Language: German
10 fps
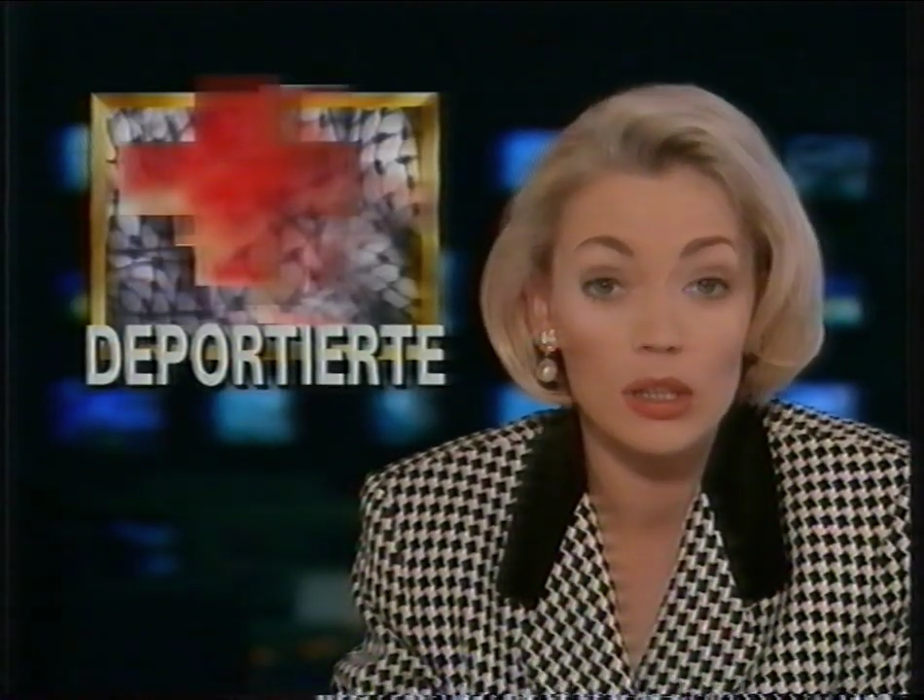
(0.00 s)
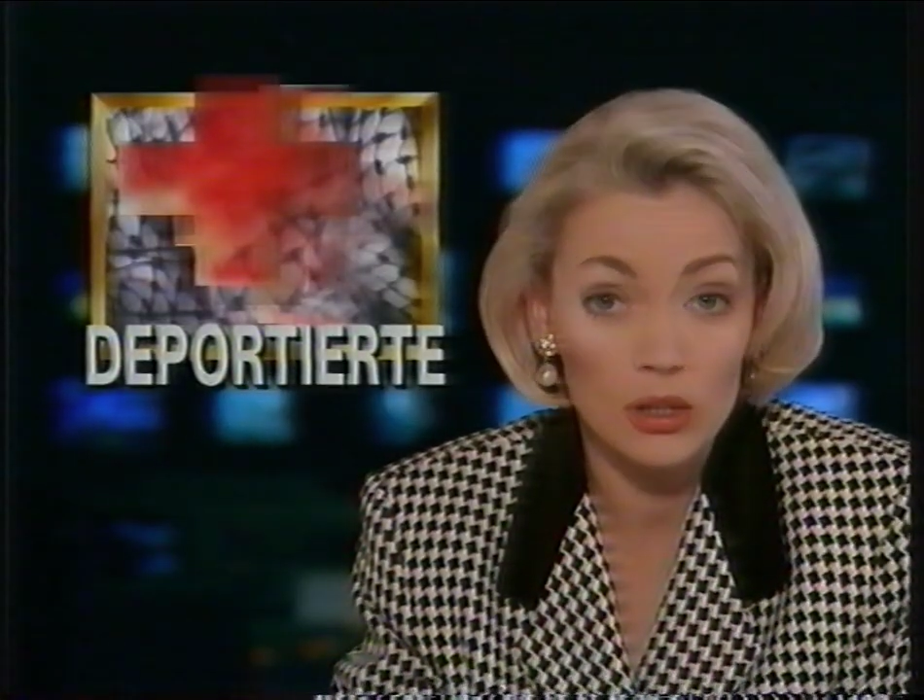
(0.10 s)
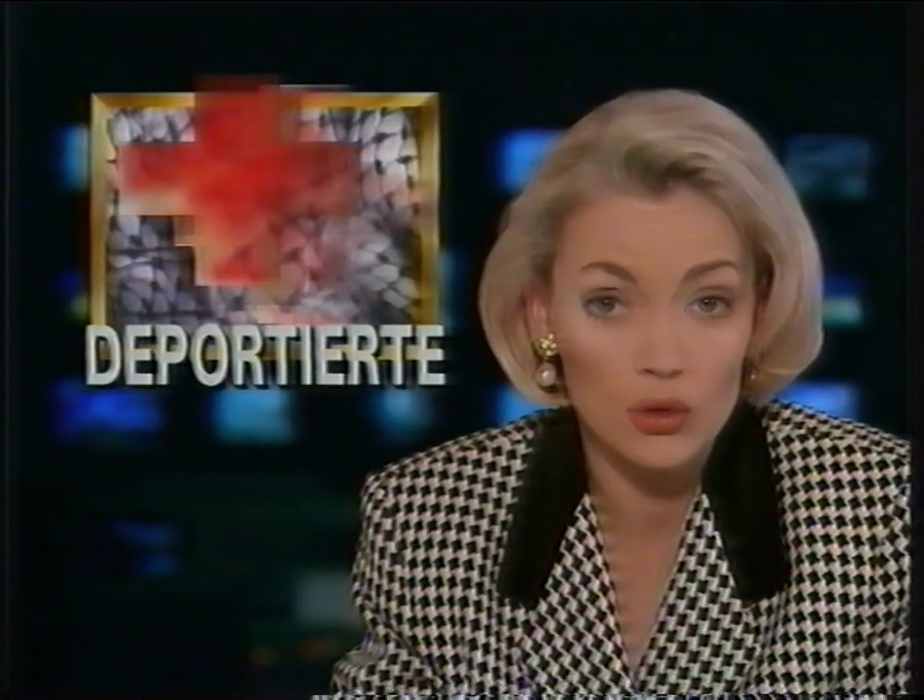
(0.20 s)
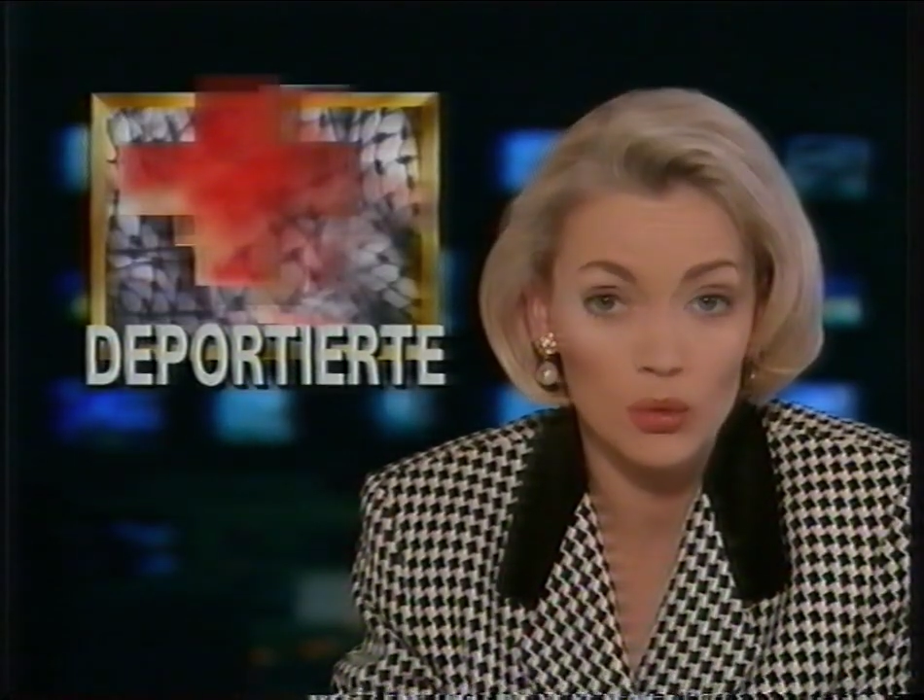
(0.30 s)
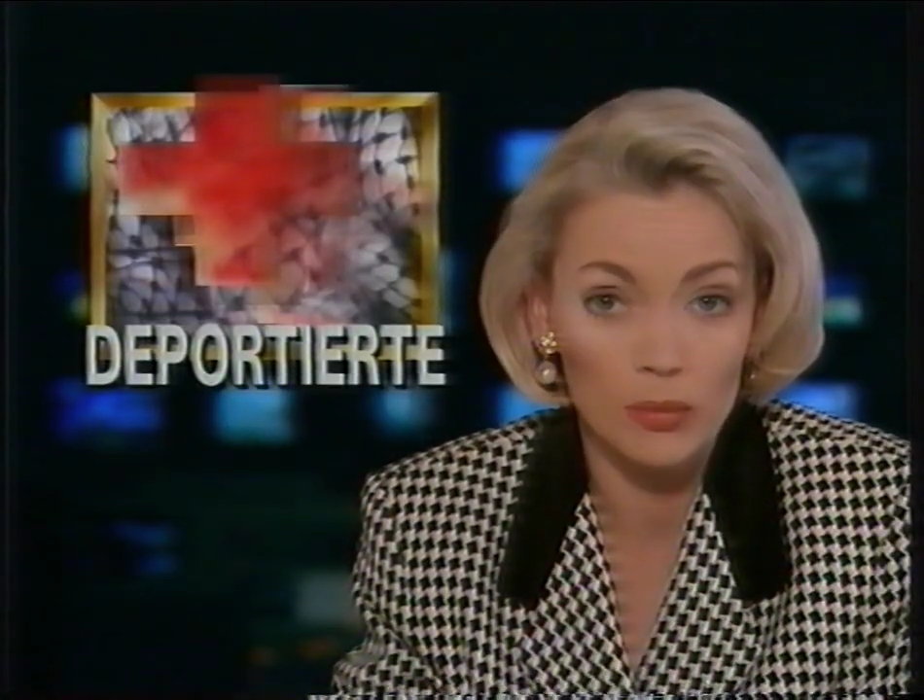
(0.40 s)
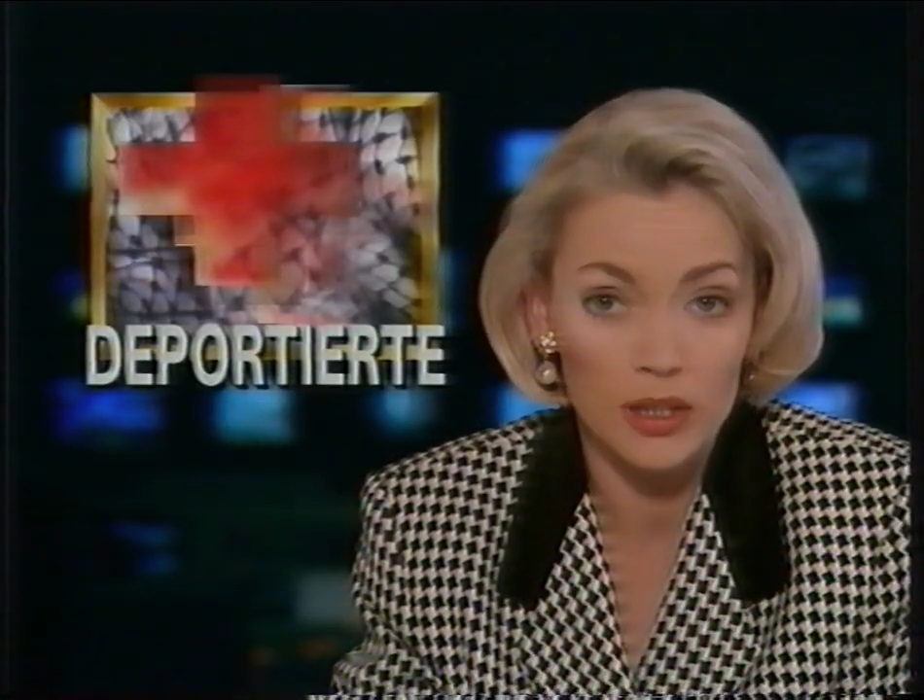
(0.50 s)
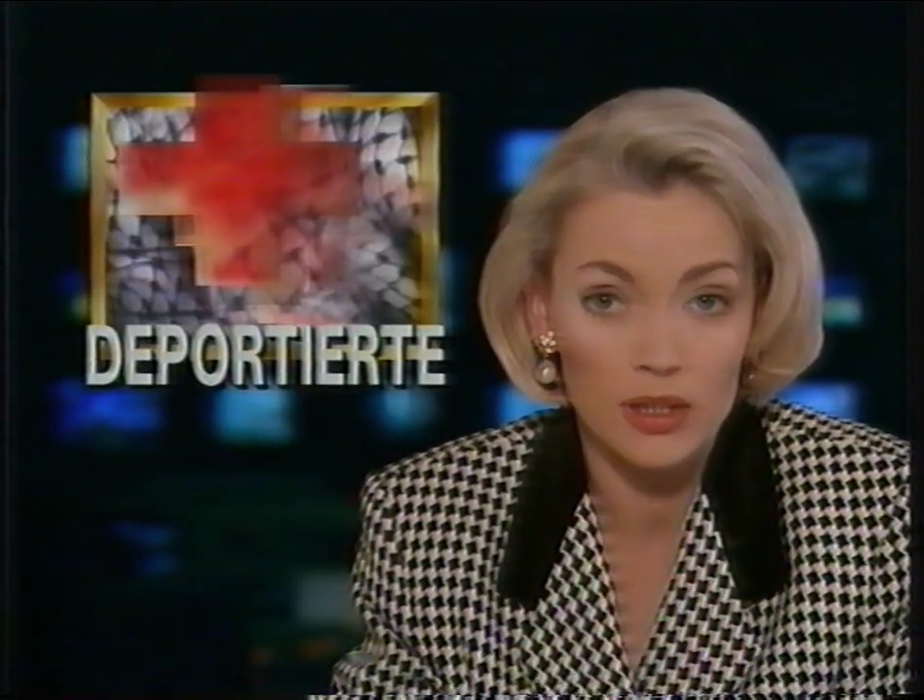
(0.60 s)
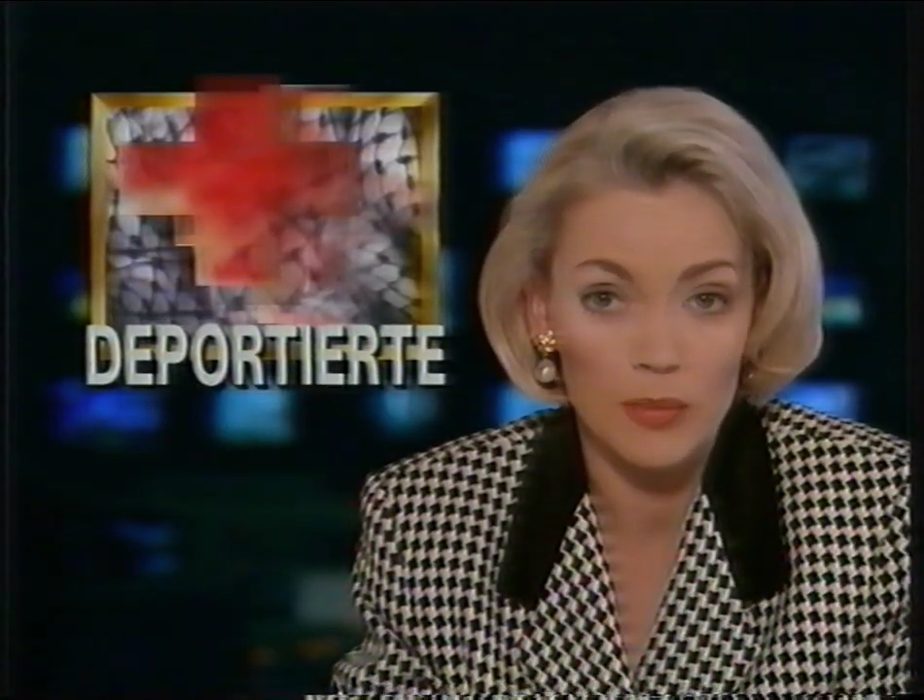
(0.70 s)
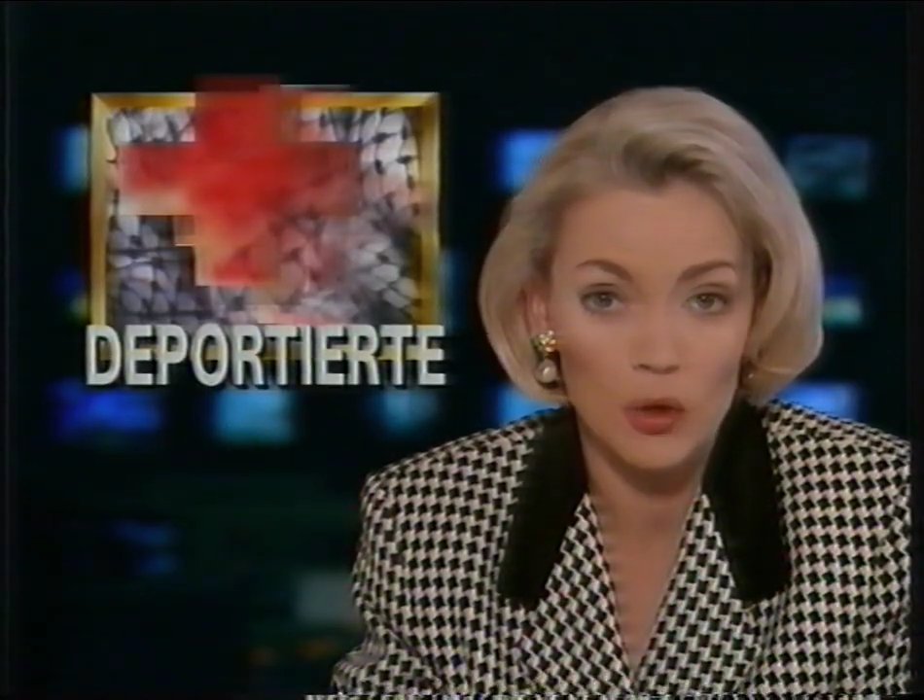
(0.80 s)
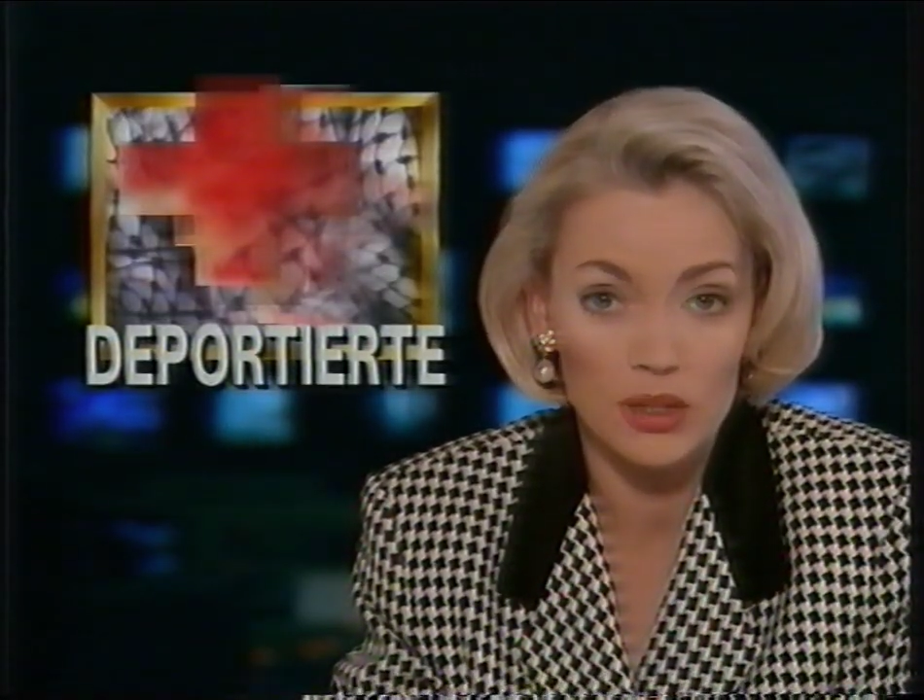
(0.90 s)

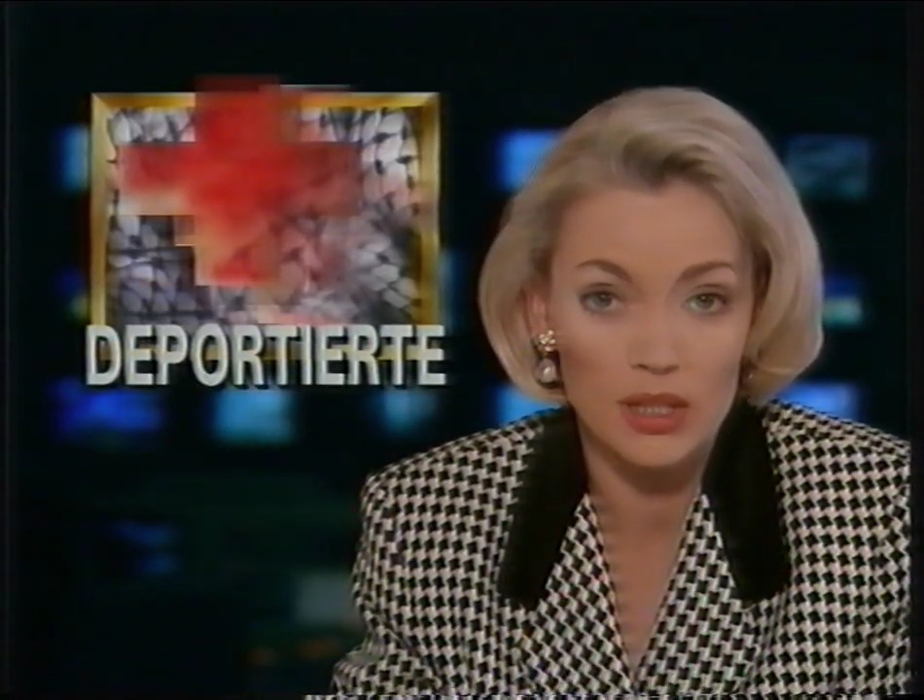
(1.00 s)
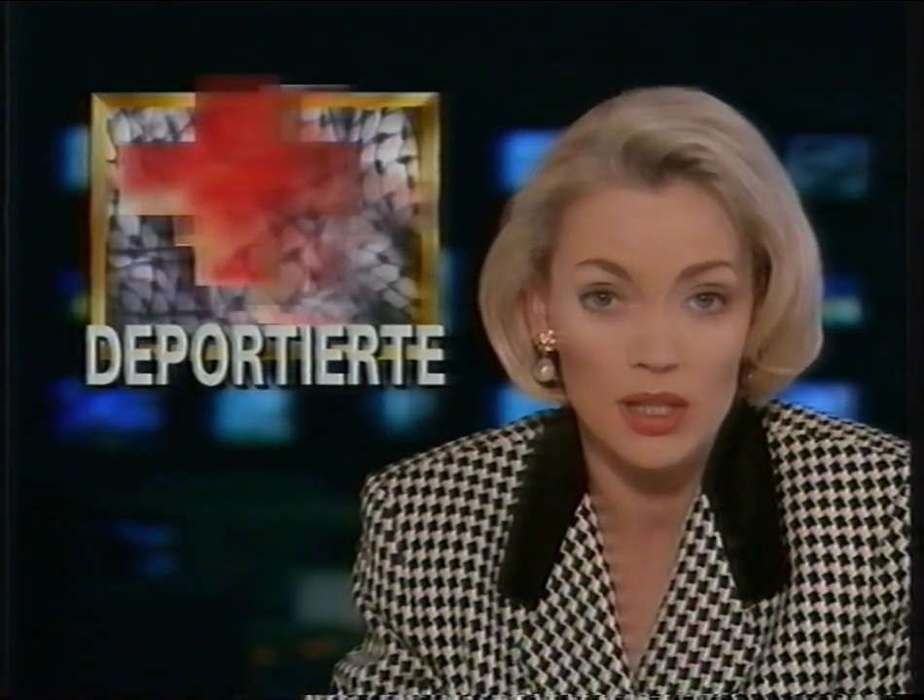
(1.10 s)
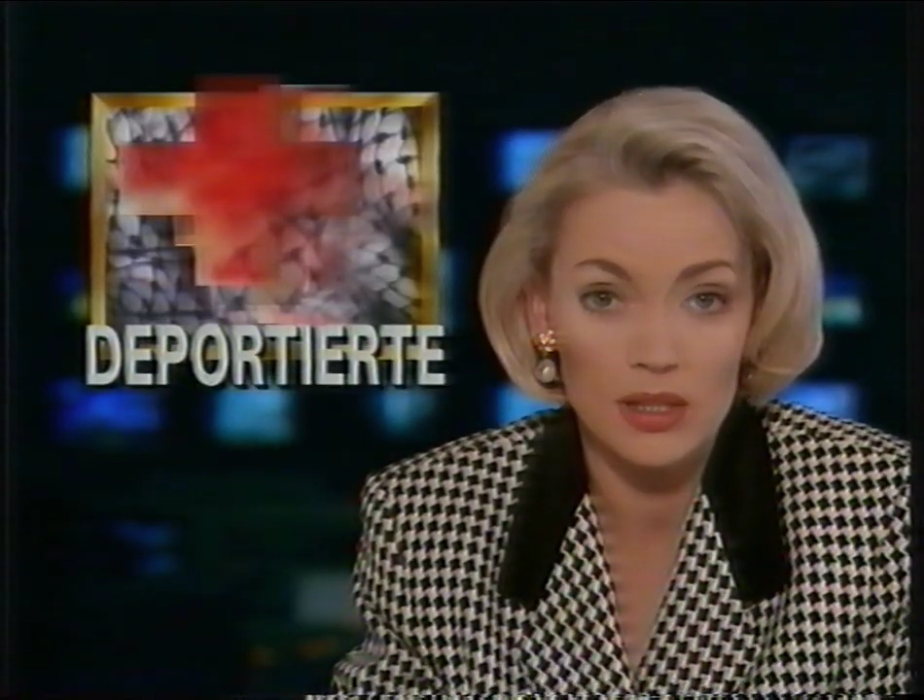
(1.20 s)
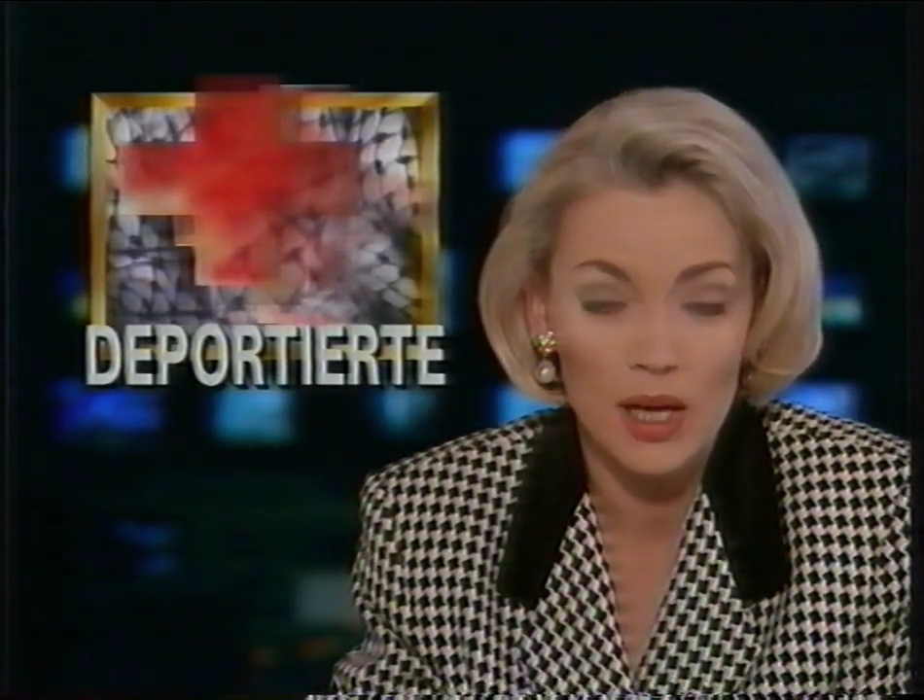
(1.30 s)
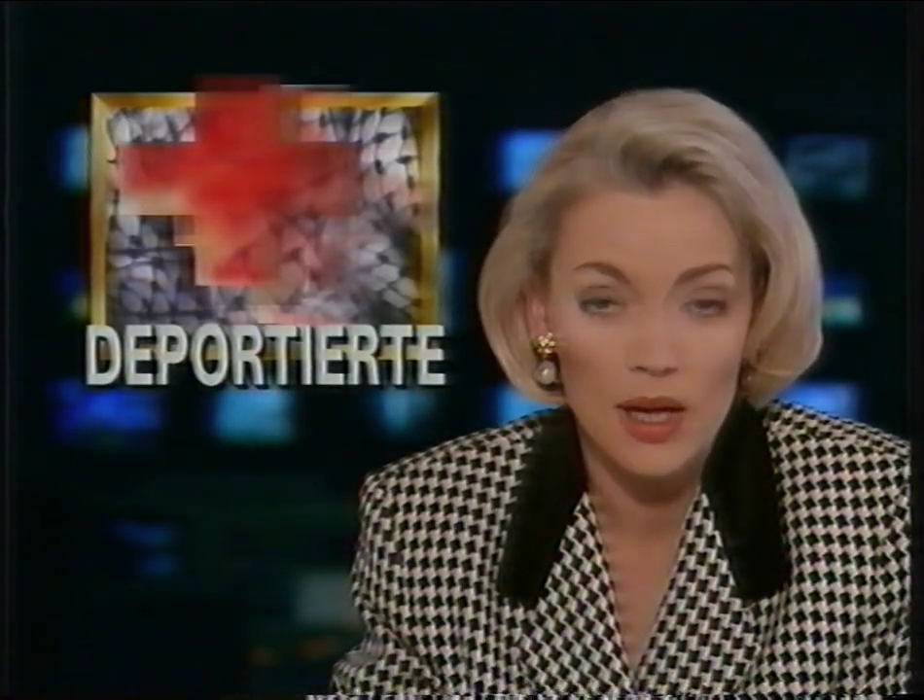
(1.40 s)
irrtümlich deportiert.